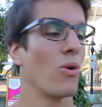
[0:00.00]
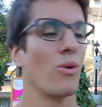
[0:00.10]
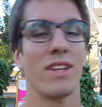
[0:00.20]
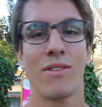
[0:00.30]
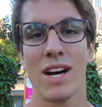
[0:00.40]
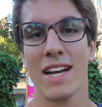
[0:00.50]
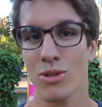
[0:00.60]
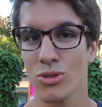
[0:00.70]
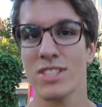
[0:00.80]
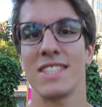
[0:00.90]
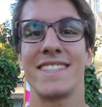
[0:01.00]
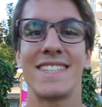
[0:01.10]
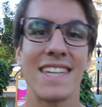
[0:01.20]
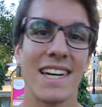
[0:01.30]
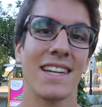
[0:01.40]
au lieu d'avoir quelque chose qui
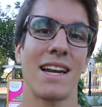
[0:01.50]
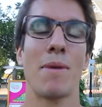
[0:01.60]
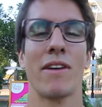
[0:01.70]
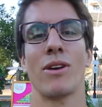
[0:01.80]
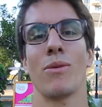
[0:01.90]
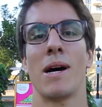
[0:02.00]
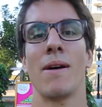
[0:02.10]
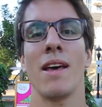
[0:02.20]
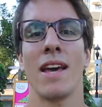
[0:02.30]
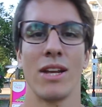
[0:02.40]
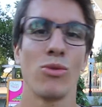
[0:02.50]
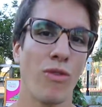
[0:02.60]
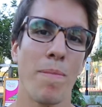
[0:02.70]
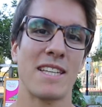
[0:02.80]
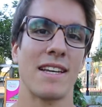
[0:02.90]
tire la barre vers le bas
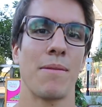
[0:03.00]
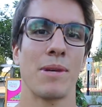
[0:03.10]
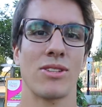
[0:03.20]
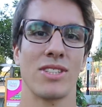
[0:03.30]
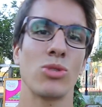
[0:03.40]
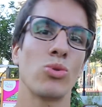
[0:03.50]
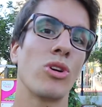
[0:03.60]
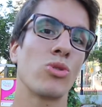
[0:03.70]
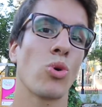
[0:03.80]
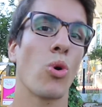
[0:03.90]
on veut pas ça parce que si tu donnes du